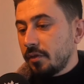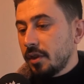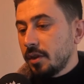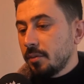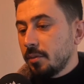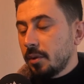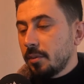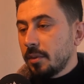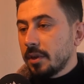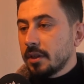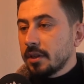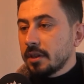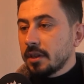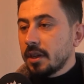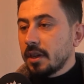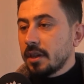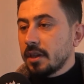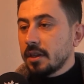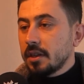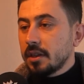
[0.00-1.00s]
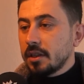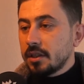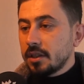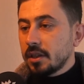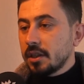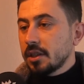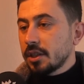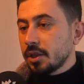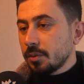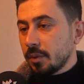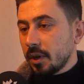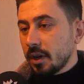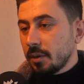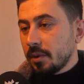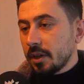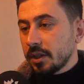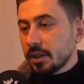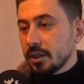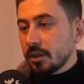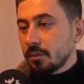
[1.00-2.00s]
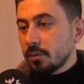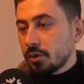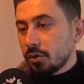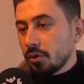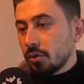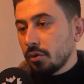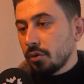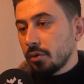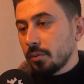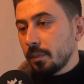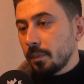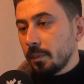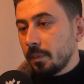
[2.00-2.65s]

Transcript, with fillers: firmam adına e, çalışmaya başlamış oldum.